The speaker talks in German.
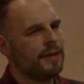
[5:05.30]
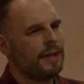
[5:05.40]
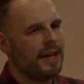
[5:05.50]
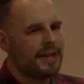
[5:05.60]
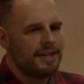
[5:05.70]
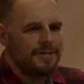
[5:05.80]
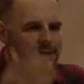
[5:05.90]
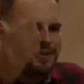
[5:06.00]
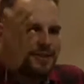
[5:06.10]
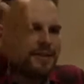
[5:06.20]
Er hat eine
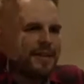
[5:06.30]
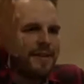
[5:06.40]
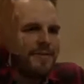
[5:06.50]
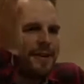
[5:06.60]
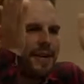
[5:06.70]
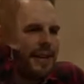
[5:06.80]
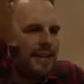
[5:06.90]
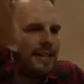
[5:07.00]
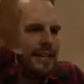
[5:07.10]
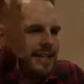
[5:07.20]
Vision davon, er
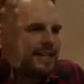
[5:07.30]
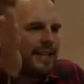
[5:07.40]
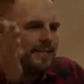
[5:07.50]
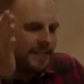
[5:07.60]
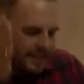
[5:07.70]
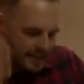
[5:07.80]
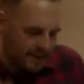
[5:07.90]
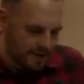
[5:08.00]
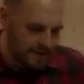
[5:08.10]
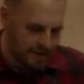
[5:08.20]
hat eine Idee, wie das
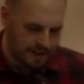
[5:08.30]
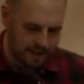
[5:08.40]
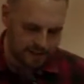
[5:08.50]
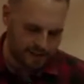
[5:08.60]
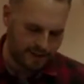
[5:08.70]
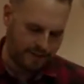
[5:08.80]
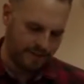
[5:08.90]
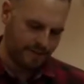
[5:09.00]
aussehen soll.